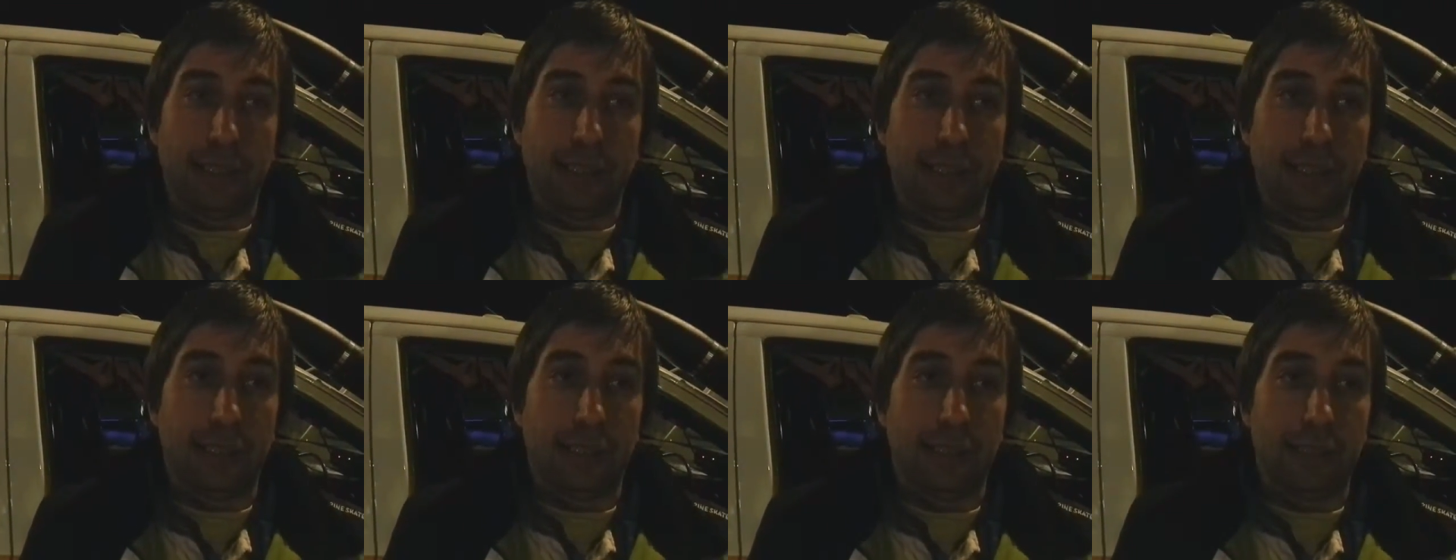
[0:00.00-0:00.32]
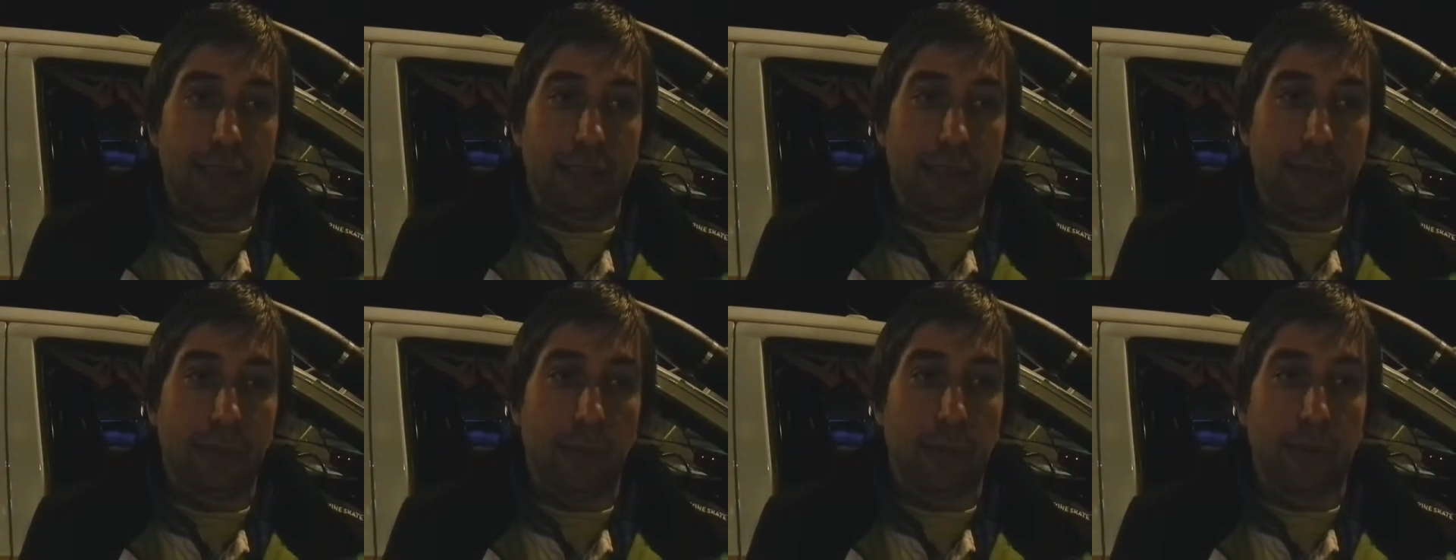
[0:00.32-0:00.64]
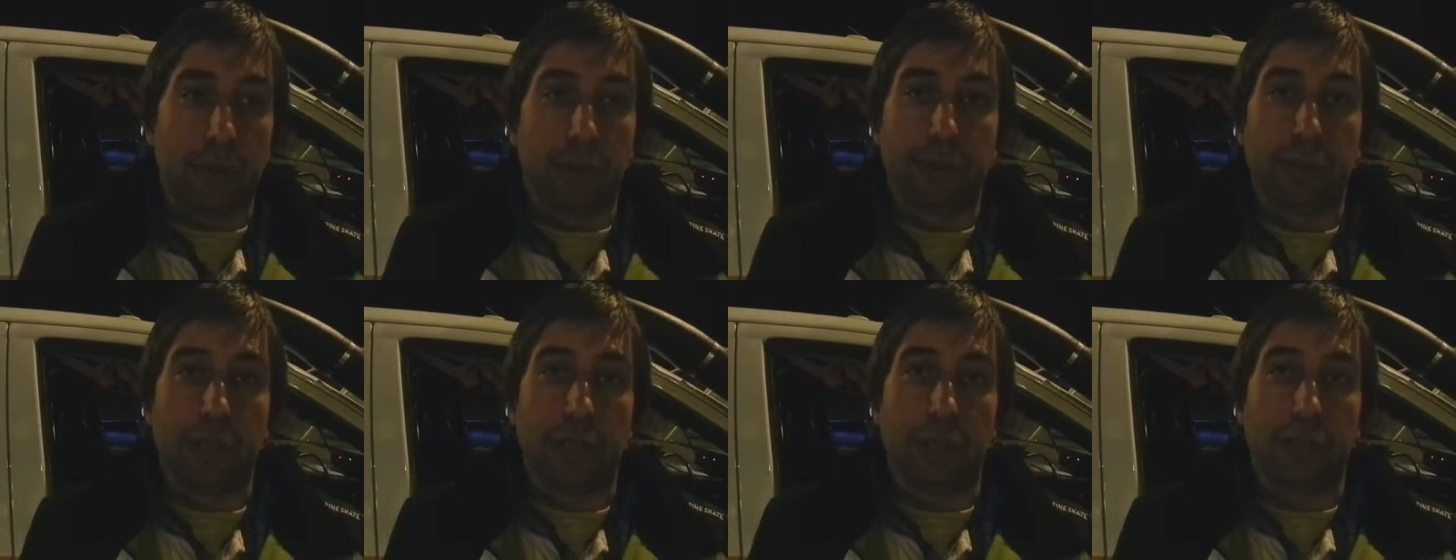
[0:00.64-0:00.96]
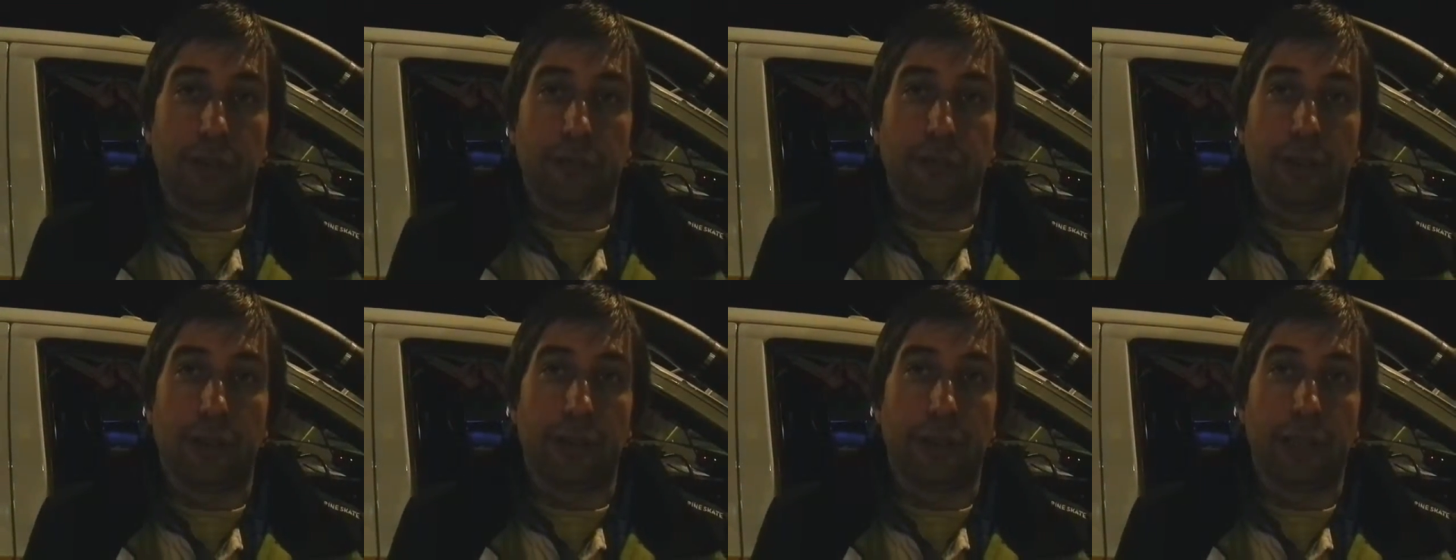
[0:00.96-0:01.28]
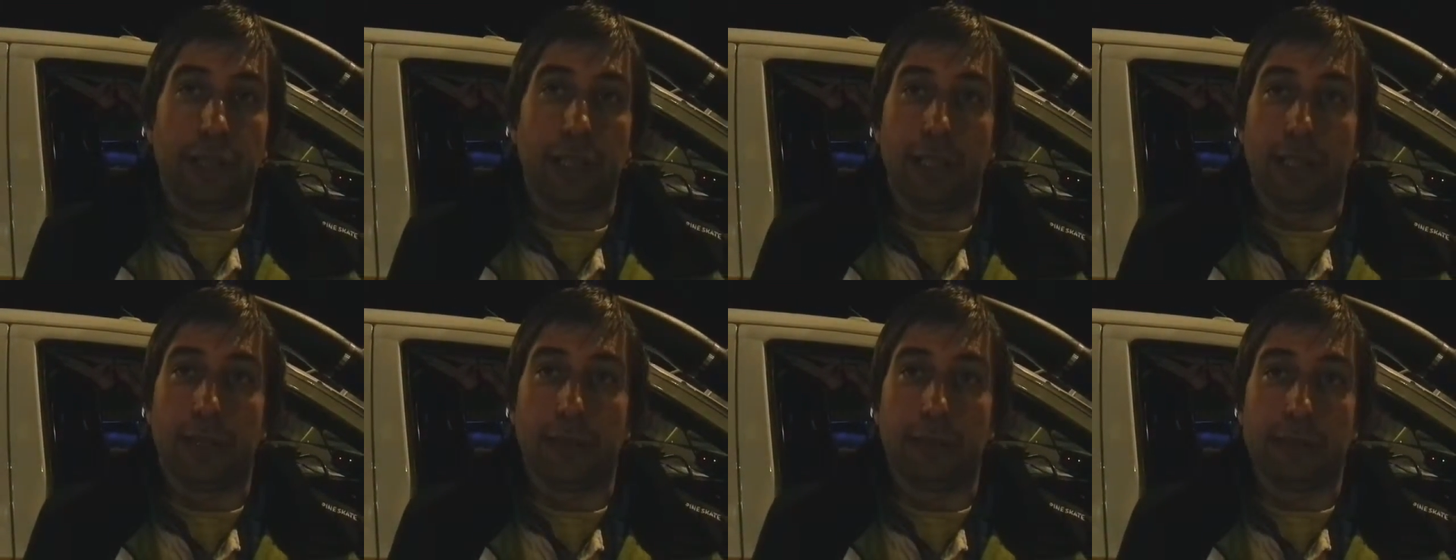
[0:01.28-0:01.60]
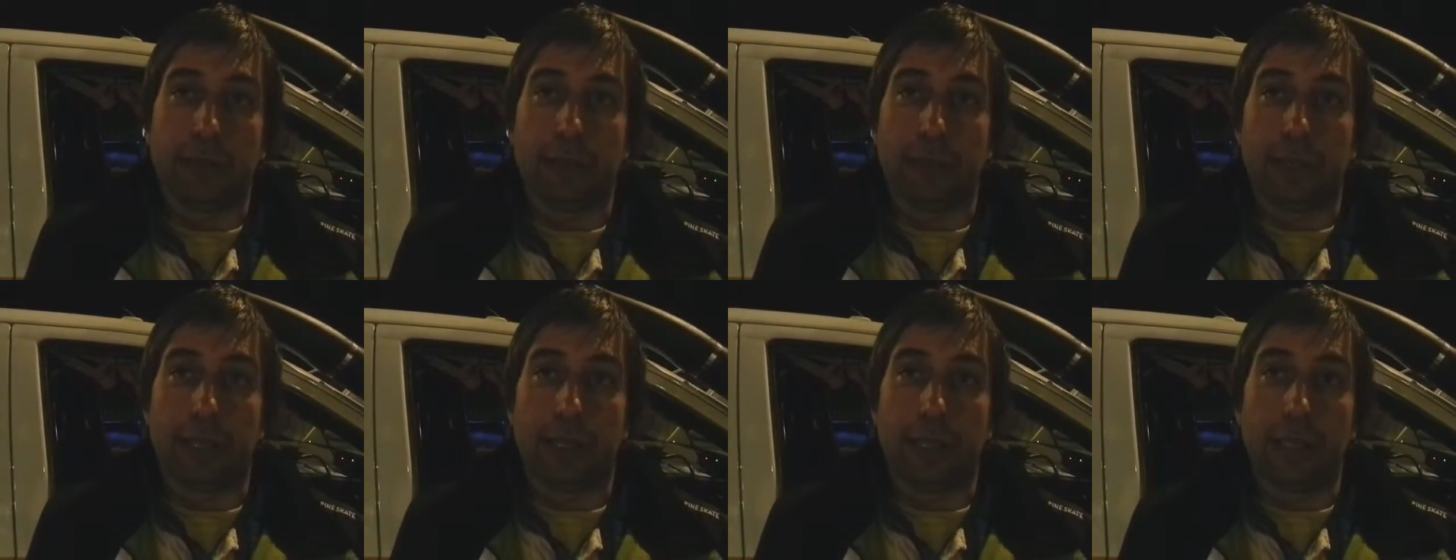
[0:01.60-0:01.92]
y estamos probando la confiabilidad de la
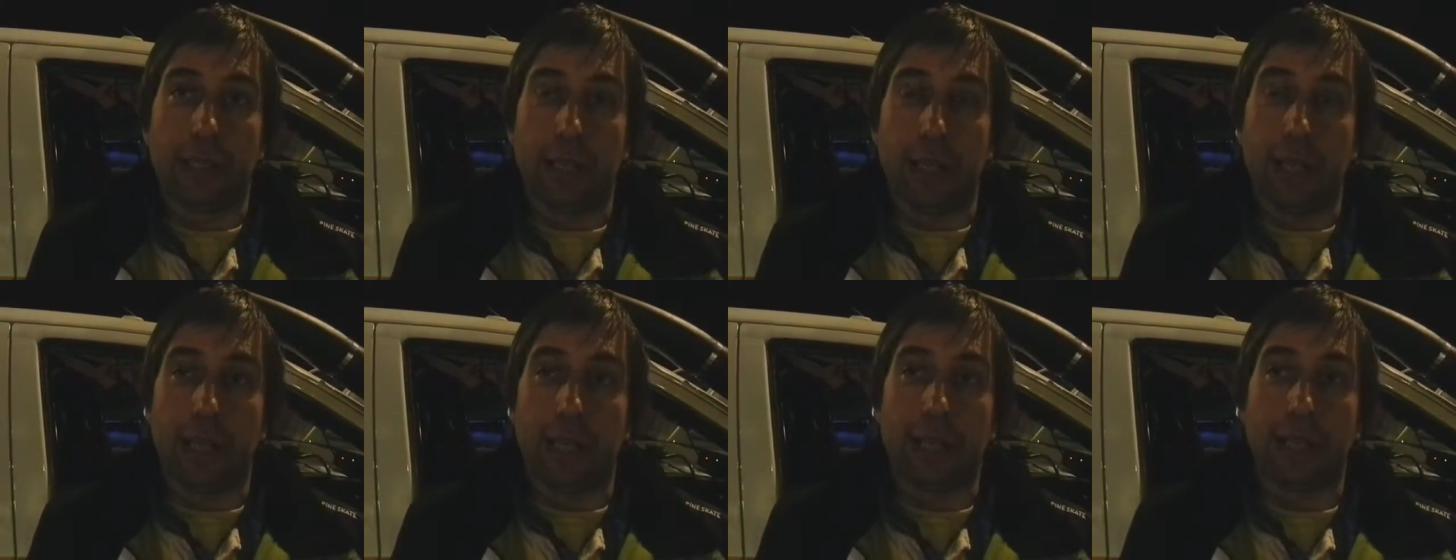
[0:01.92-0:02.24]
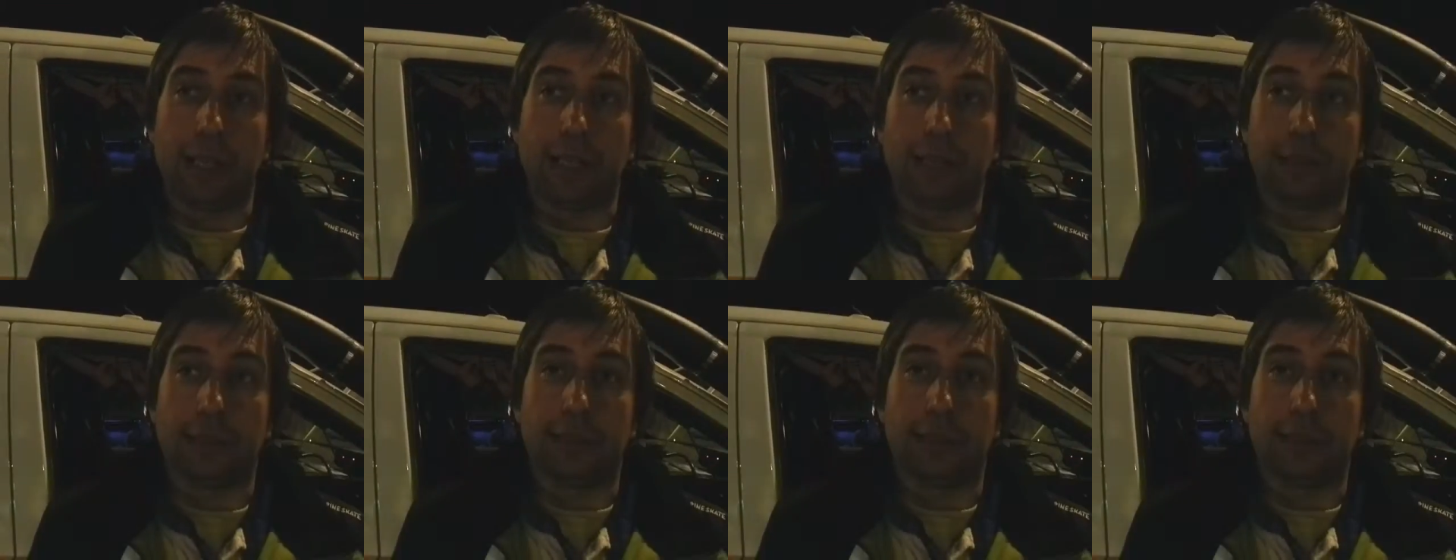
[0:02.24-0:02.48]
camioneta para el Dakar,